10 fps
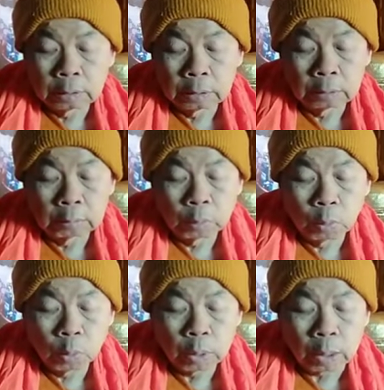หนึ่ง
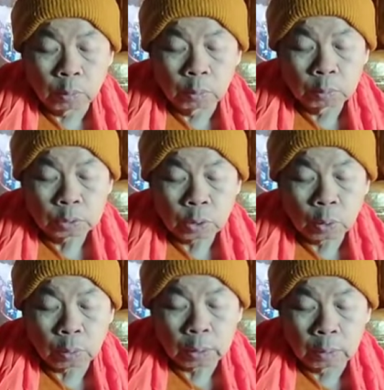ภูเขาซอ
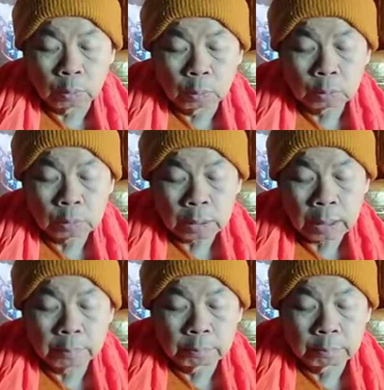กเขา
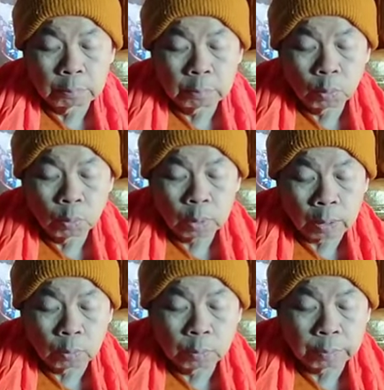ถ้ำภู
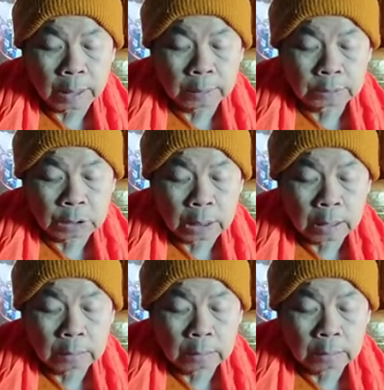เขาป่าช้า